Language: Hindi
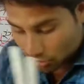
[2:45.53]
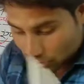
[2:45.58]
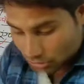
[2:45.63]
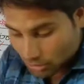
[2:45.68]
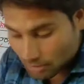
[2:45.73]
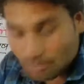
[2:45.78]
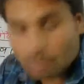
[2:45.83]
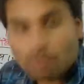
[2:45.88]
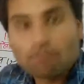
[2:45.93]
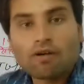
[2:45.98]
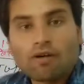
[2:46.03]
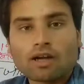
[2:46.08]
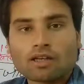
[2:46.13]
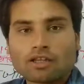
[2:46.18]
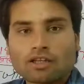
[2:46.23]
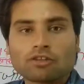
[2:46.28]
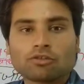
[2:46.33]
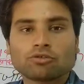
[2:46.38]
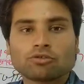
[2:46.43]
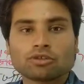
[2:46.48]
भी वाटर
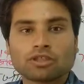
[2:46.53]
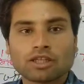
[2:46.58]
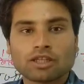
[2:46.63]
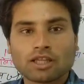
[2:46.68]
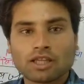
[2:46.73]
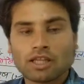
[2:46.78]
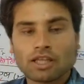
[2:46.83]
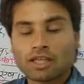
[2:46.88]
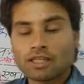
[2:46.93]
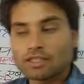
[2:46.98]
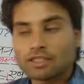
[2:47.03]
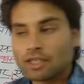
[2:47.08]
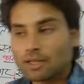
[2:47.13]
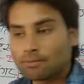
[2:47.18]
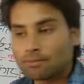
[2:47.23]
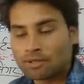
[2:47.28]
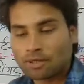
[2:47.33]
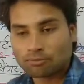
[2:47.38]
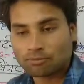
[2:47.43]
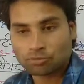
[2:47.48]
होते हैं या फिर
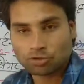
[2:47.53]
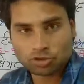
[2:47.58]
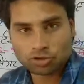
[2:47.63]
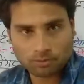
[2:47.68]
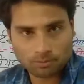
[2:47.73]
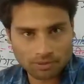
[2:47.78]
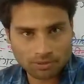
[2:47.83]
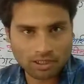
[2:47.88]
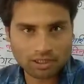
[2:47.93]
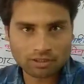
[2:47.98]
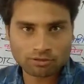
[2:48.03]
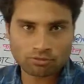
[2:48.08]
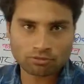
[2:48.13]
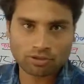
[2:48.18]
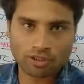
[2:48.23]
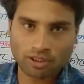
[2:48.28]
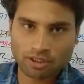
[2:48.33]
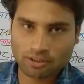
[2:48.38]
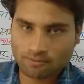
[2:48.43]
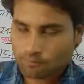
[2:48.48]
अपशिष्ट पदार्थ होते हैं
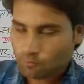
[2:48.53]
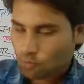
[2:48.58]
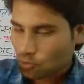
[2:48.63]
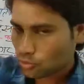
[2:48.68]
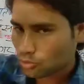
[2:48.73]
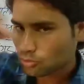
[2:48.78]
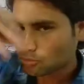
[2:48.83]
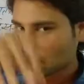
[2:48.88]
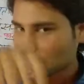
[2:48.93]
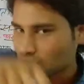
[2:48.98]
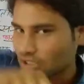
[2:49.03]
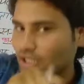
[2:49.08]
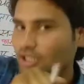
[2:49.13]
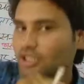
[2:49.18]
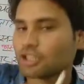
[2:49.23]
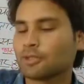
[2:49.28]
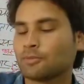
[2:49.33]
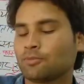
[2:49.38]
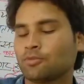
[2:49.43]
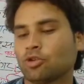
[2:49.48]
उसमें जाके
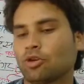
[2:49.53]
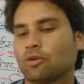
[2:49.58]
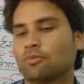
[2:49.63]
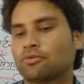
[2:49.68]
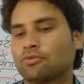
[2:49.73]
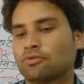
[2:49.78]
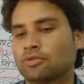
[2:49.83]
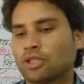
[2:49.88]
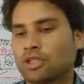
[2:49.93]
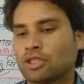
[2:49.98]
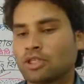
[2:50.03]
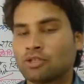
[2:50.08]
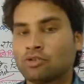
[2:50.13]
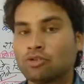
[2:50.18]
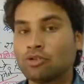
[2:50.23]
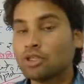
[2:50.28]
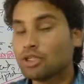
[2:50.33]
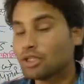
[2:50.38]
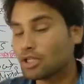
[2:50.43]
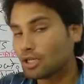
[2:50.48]
इब्जॉर्ब होते हैं यानी कि
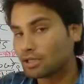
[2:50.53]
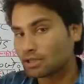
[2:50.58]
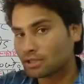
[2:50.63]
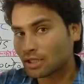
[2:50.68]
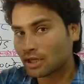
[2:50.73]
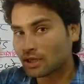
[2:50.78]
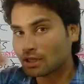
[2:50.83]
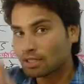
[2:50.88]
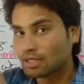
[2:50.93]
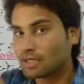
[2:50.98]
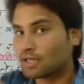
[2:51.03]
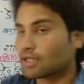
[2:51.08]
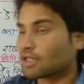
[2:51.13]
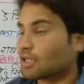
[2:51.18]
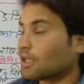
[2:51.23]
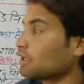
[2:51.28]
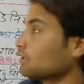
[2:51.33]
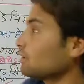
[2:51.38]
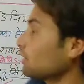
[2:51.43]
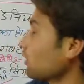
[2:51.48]
रसधानी कला के अंदर
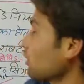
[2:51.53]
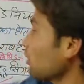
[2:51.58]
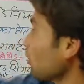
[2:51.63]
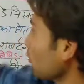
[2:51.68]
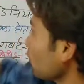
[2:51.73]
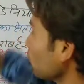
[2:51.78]
उसकी